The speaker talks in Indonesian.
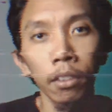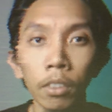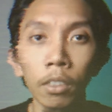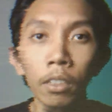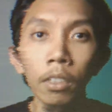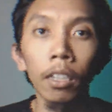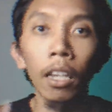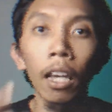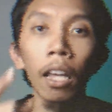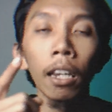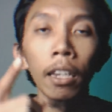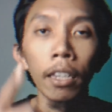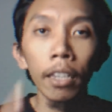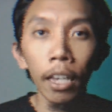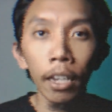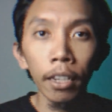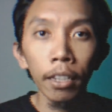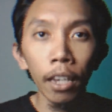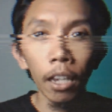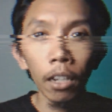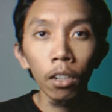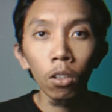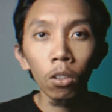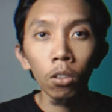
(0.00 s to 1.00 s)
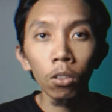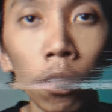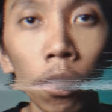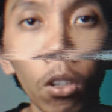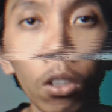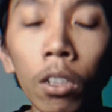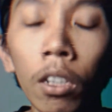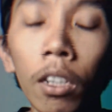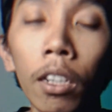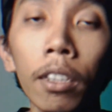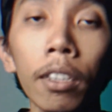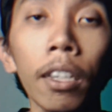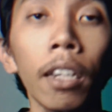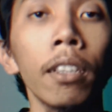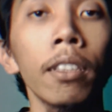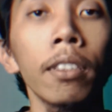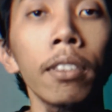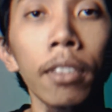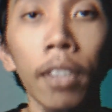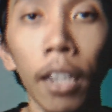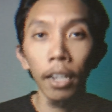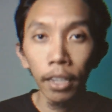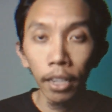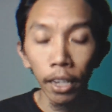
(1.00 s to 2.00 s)
Kalian yang nonton dan
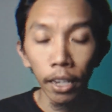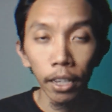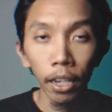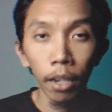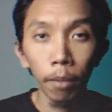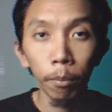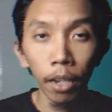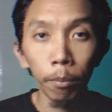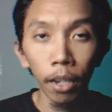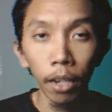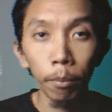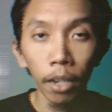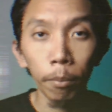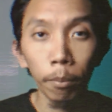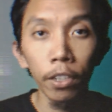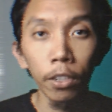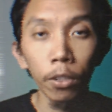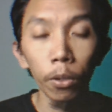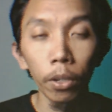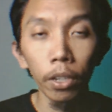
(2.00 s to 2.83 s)
saya yang bikin video